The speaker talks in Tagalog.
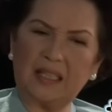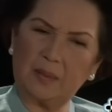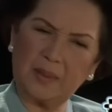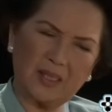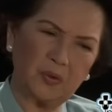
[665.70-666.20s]

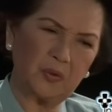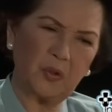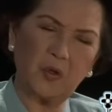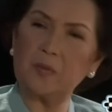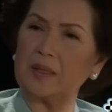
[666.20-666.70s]
hindi naman
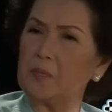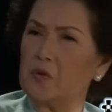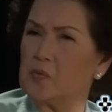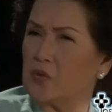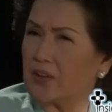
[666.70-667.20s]
siguro ako
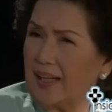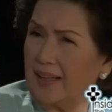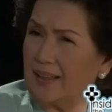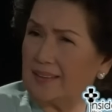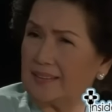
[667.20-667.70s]

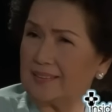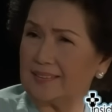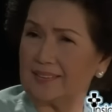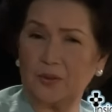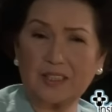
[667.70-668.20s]
magmumura
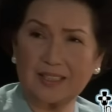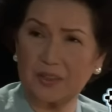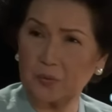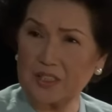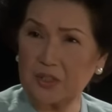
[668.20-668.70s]
doon sa
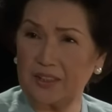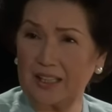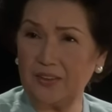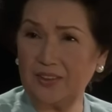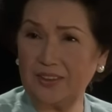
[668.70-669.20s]

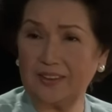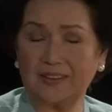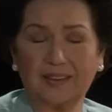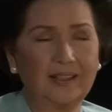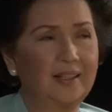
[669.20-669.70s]
sitwasyon na
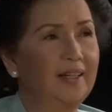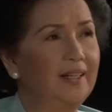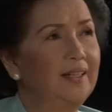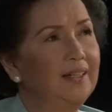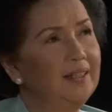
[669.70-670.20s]
yon.
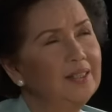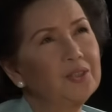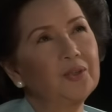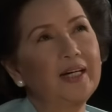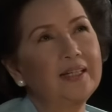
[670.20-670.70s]

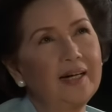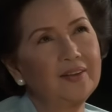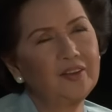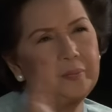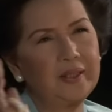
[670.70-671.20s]
So I
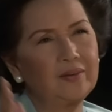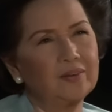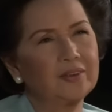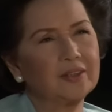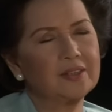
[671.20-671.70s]
gathered
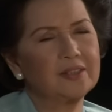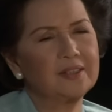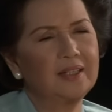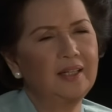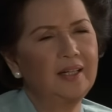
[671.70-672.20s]
my
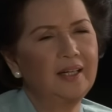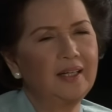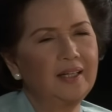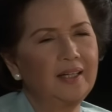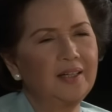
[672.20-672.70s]
thoughts
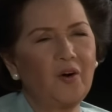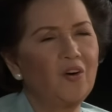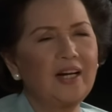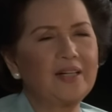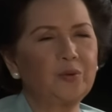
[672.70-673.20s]

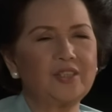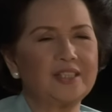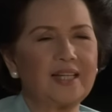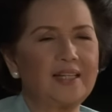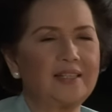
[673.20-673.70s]
and all I
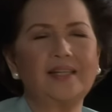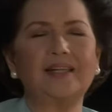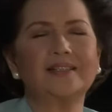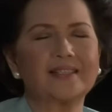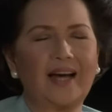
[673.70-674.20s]
could say,
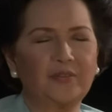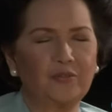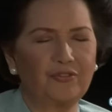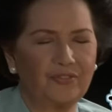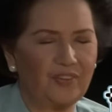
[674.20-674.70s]
it's
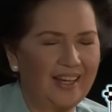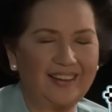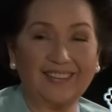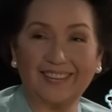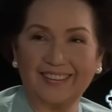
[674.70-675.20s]

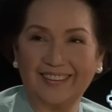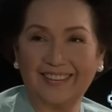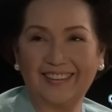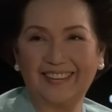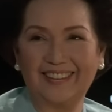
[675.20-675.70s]
unfair.